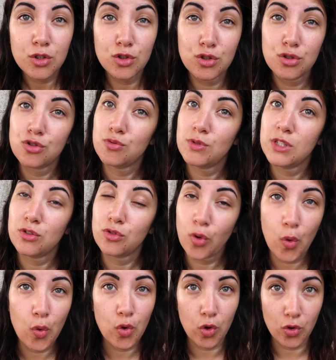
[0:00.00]
Je suis
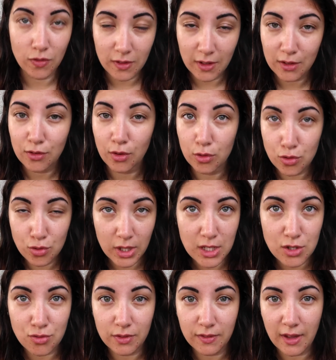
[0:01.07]
trop contente du
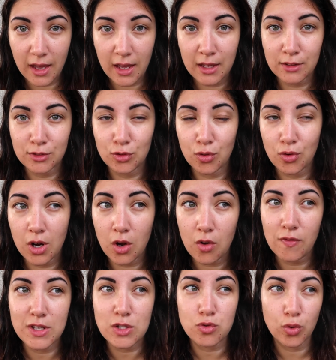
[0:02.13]
résultat. Donc là
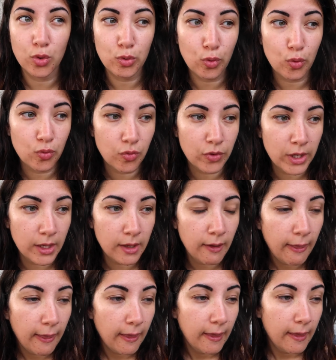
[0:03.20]
on va se retrouver
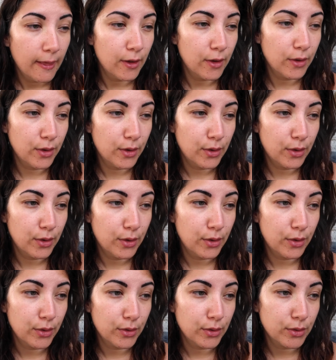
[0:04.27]

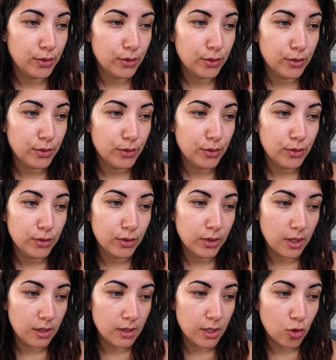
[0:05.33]
euh,
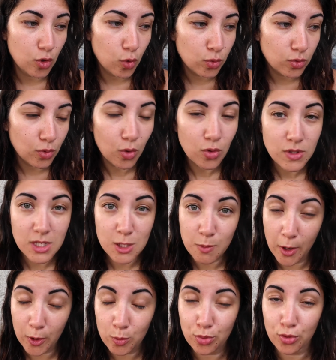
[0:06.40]
quand les croûtes auront
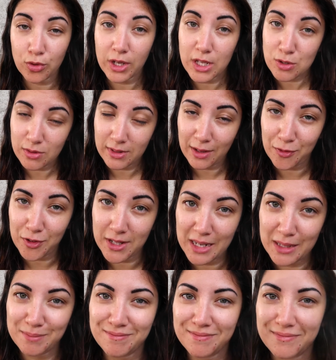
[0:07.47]
disparu pour le résultat final.